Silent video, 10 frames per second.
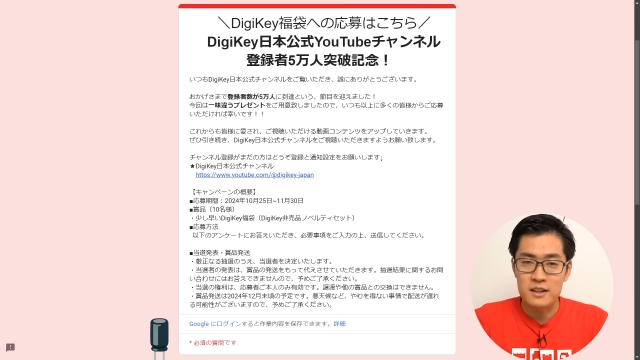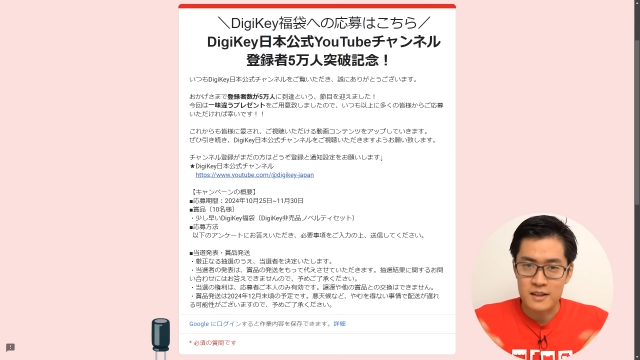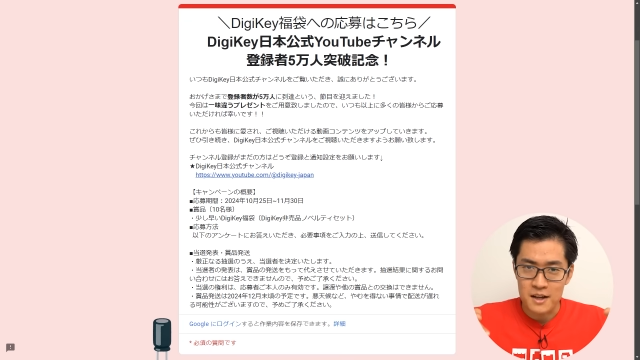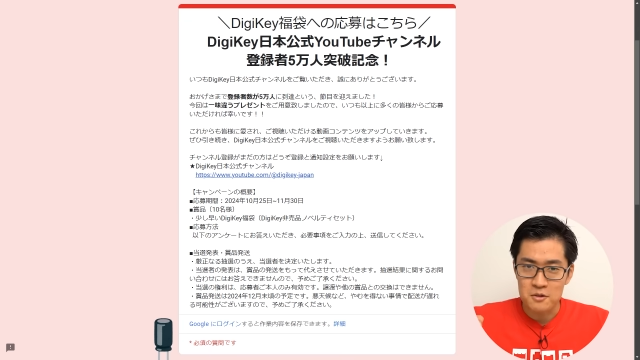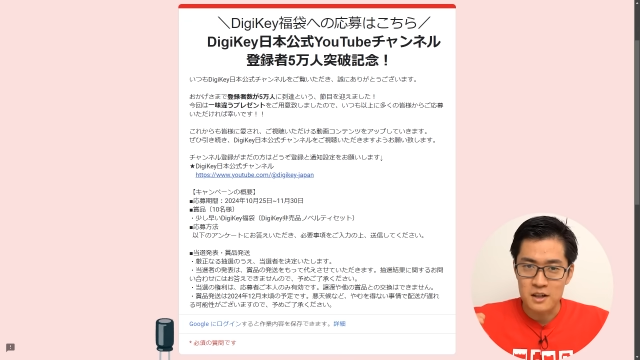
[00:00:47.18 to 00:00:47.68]
は
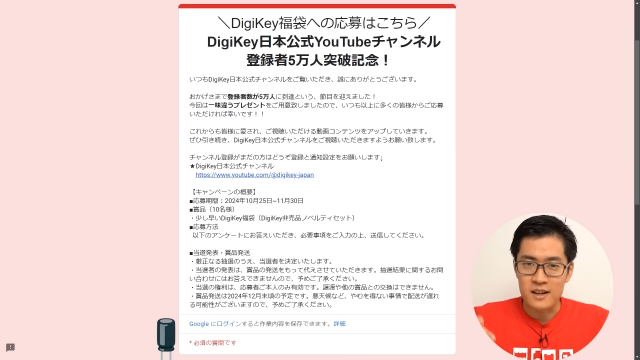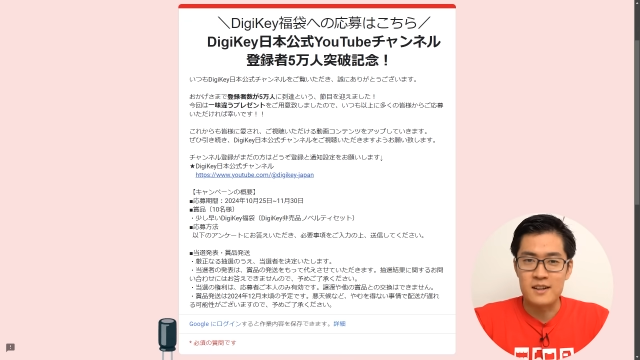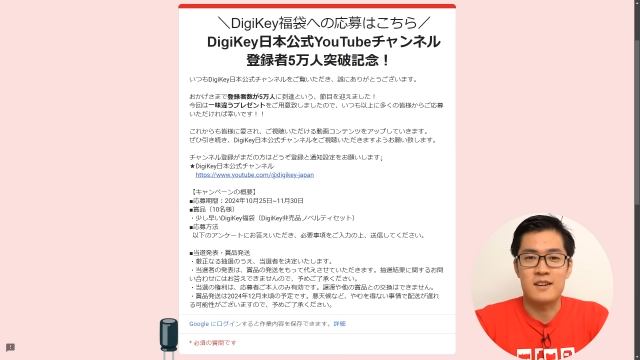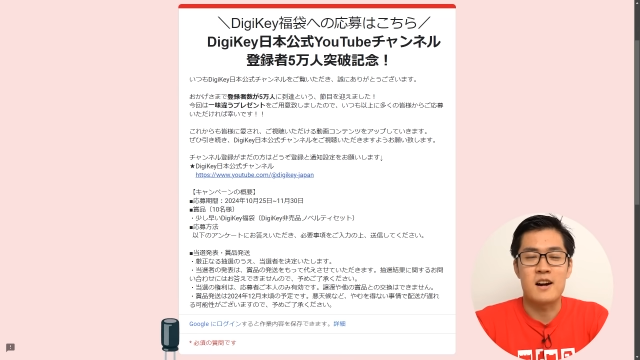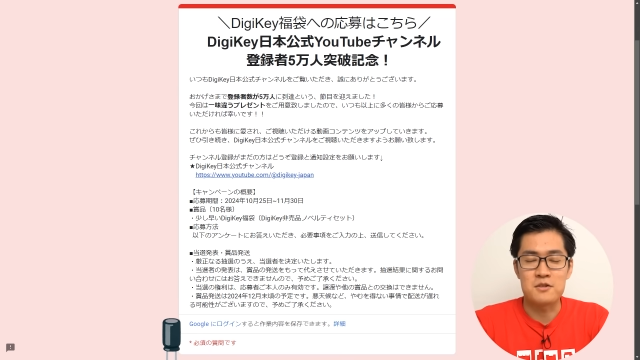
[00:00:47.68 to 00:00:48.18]
概要欄
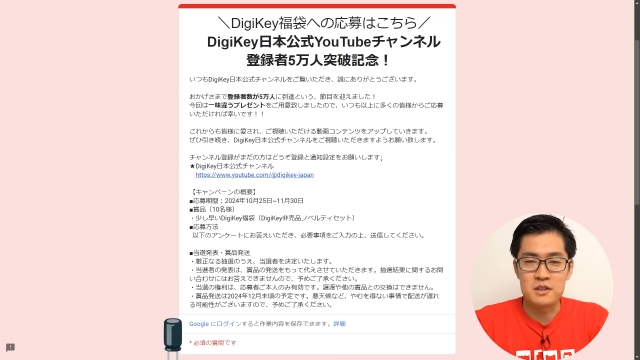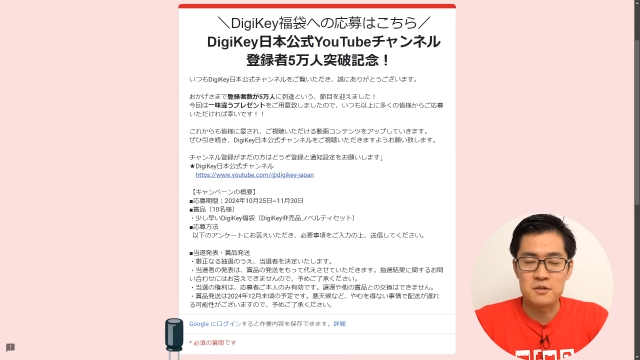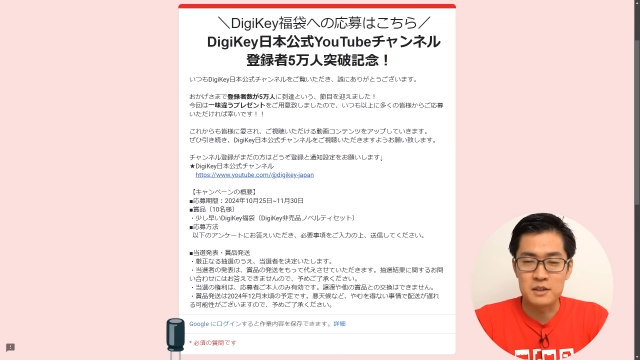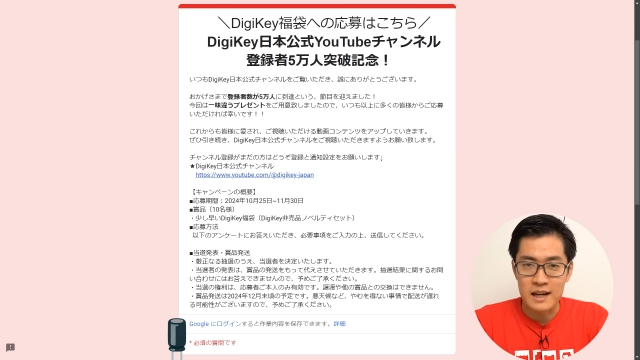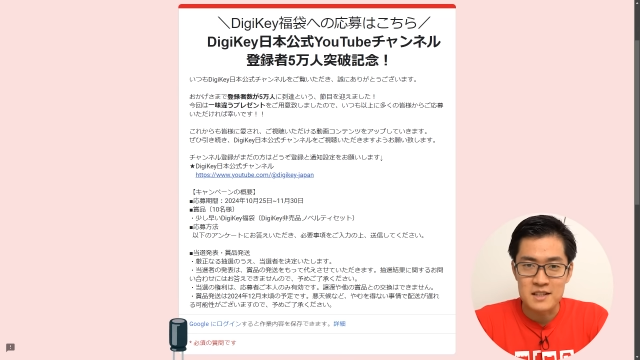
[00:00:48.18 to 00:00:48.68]
から確
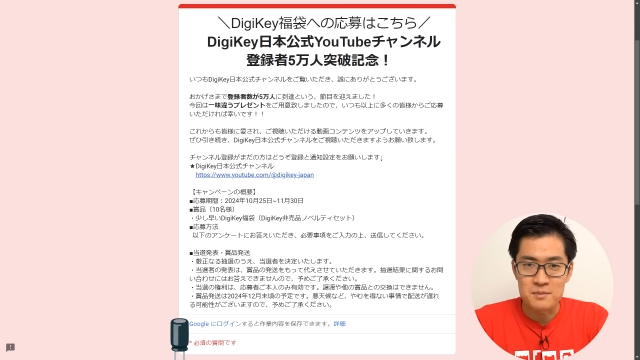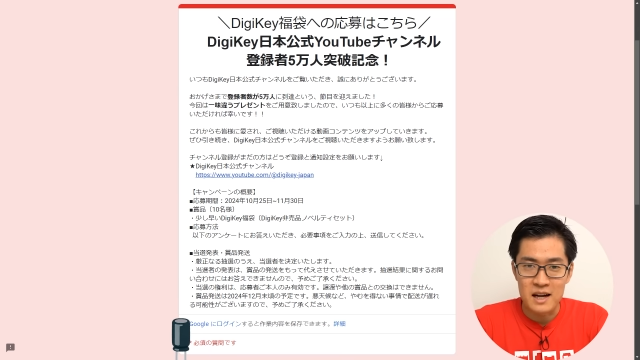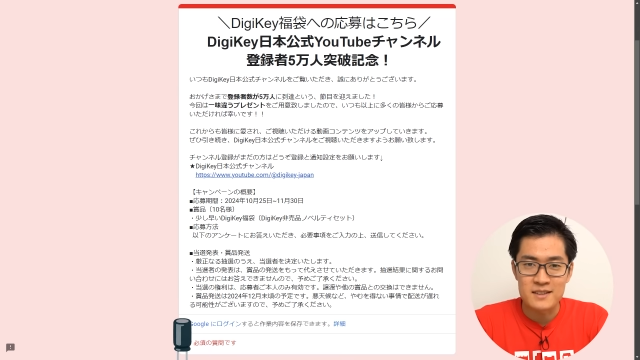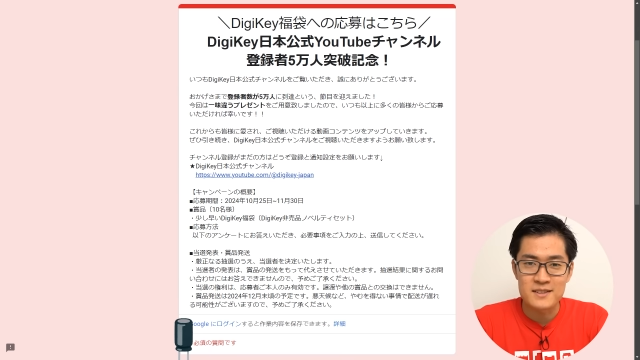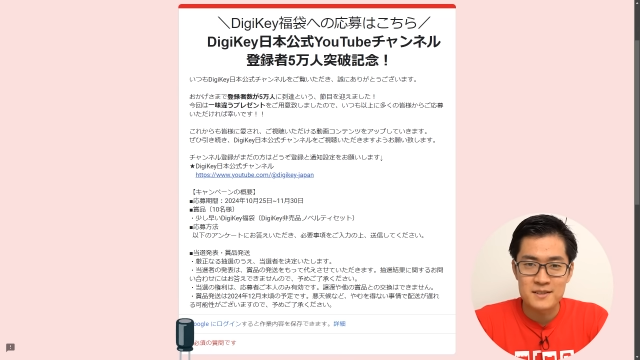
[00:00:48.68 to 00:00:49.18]
認お願いし
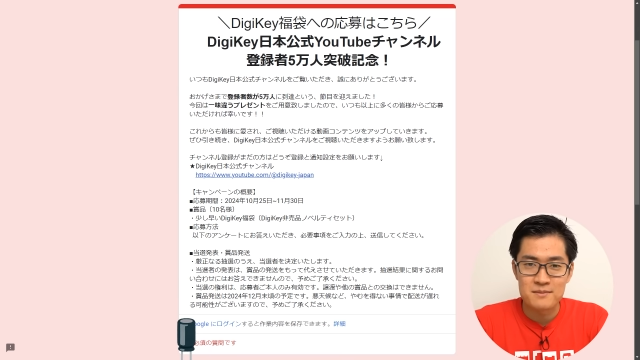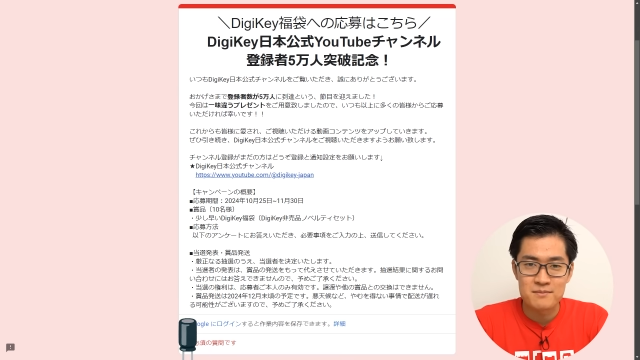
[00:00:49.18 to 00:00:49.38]
ます。